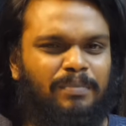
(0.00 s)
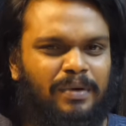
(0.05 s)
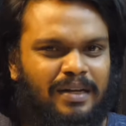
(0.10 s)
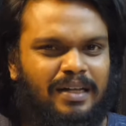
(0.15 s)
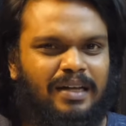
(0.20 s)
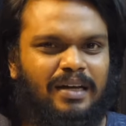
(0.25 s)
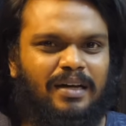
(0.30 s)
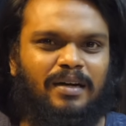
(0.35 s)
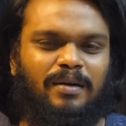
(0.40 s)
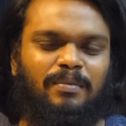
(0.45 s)

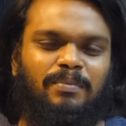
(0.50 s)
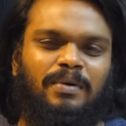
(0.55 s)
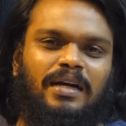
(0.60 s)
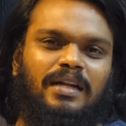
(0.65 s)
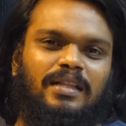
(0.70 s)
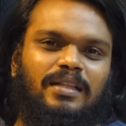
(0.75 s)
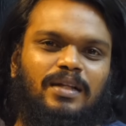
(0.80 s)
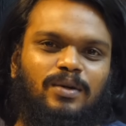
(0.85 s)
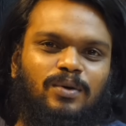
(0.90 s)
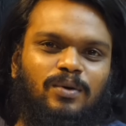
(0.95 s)
பெரிய
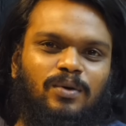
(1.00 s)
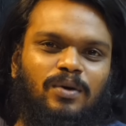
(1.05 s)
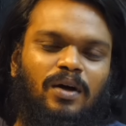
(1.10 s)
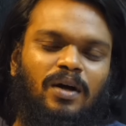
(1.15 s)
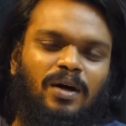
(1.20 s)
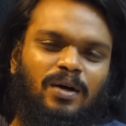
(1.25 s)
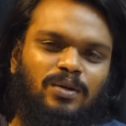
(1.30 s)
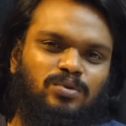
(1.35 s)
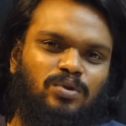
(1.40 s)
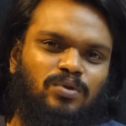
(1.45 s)
பிளானாக தான் இருக்கும்
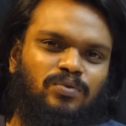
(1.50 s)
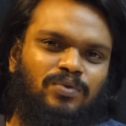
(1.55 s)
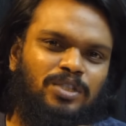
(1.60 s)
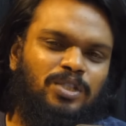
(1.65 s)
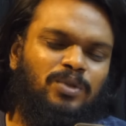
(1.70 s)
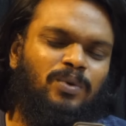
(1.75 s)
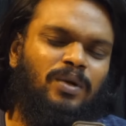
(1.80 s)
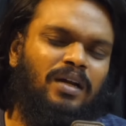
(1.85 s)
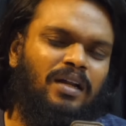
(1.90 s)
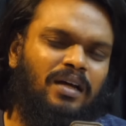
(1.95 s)
ஸோ
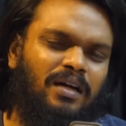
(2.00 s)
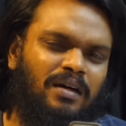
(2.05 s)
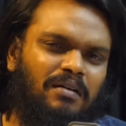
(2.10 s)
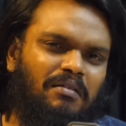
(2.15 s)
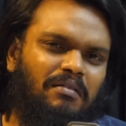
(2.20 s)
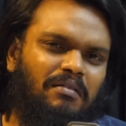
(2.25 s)
விஷுவலில்